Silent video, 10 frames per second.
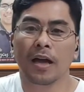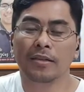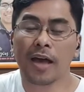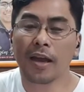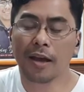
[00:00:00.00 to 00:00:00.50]

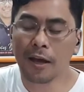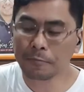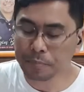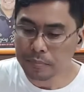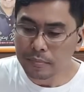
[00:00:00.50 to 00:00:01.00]
At
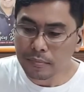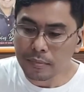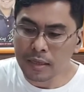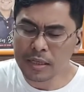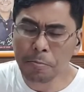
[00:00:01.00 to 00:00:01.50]
sana,
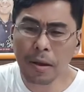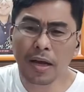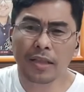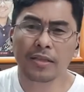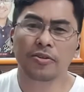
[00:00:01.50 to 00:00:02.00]
sa
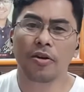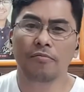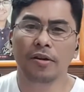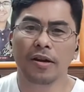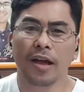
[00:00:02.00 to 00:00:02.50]

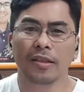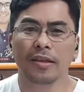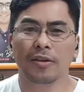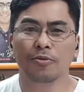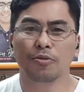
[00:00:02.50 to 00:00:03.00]
pagka-discover
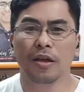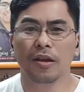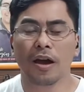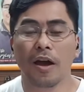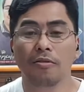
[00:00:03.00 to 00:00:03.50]
natin ang tunay
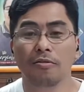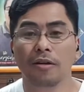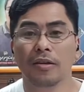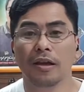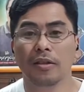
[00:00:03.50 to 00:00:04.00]
na
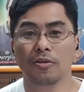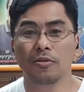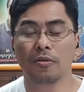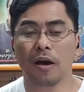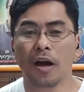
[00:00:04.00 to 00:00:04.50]
kahulugan na
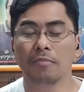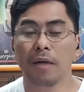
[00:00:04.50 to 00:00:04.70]
ito at